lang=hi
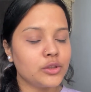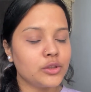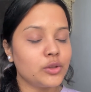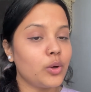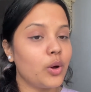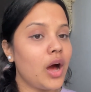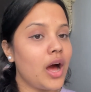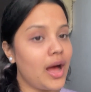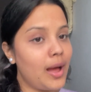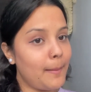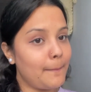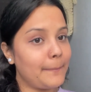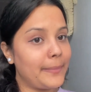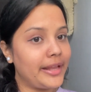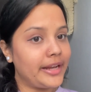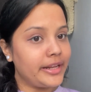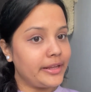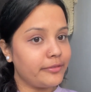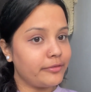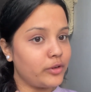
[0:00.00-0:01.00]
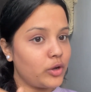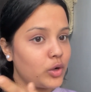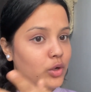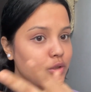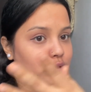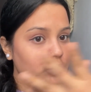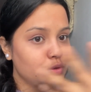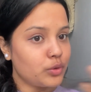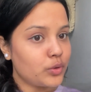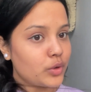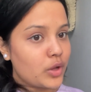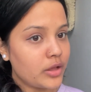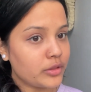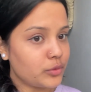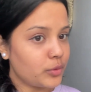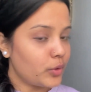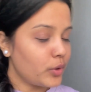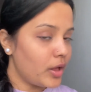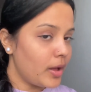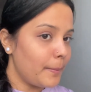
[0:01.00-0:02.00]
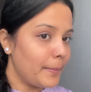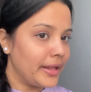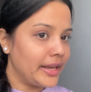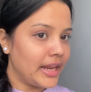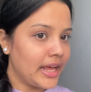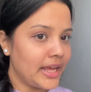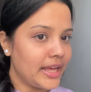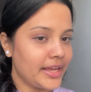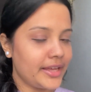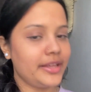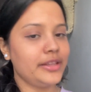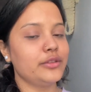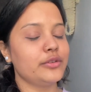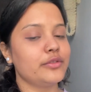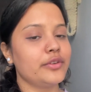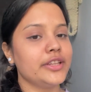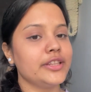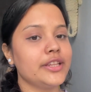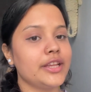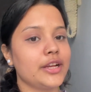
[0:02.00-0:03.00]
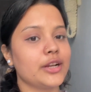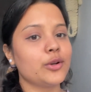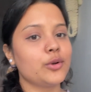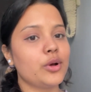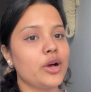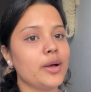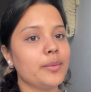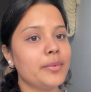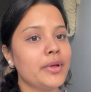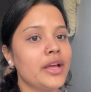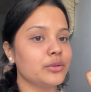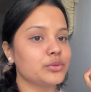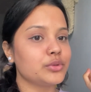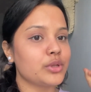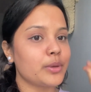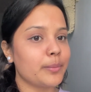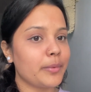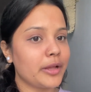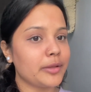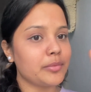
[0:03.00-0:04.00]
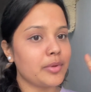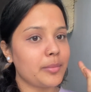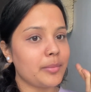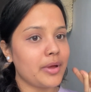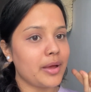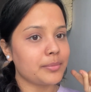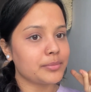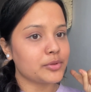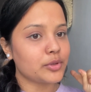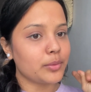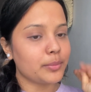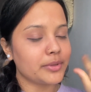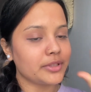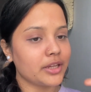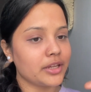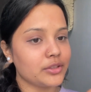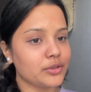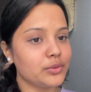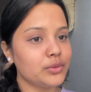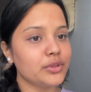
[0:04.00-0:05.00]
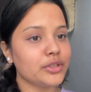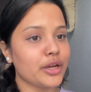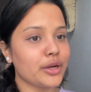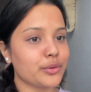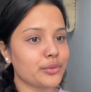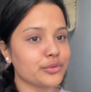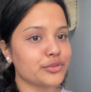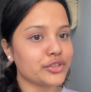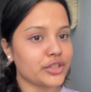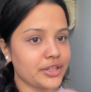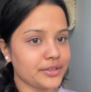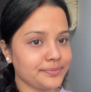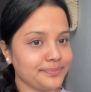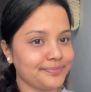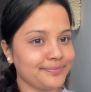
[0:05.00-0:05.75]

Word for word: तो हाँ मैंने ब्लॉग थोड़ा थोड़ा बनाया है तो वही देख लो आप तो उसके बाद में मैं आपको बताती हूँ क्या कुछ है